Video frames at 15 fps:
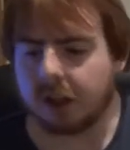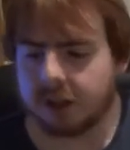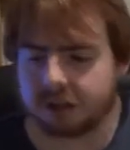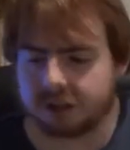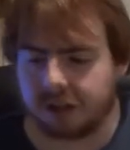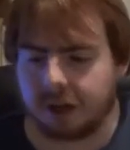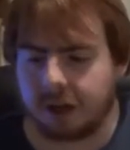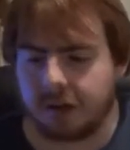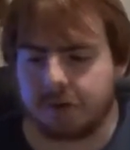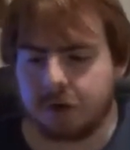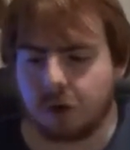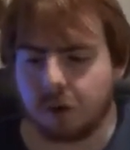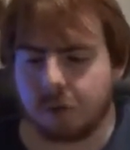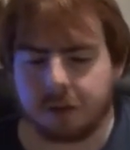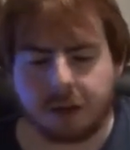Dann haben wir noch
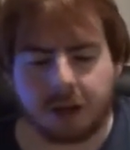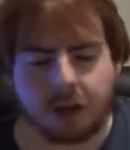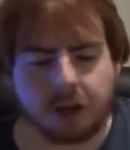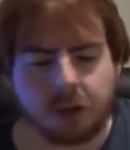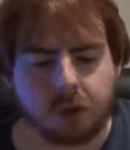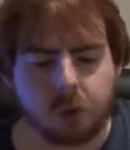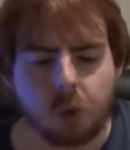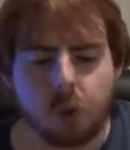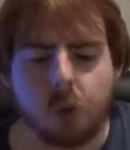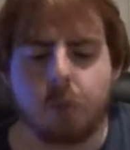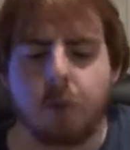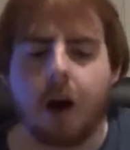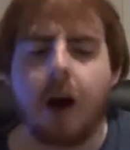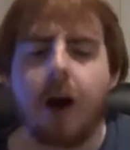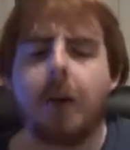einen Bericht
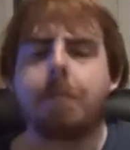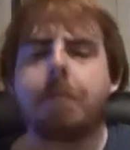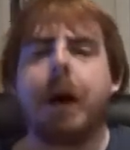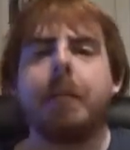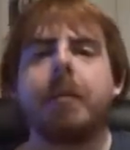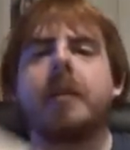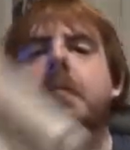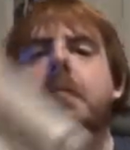über Puppet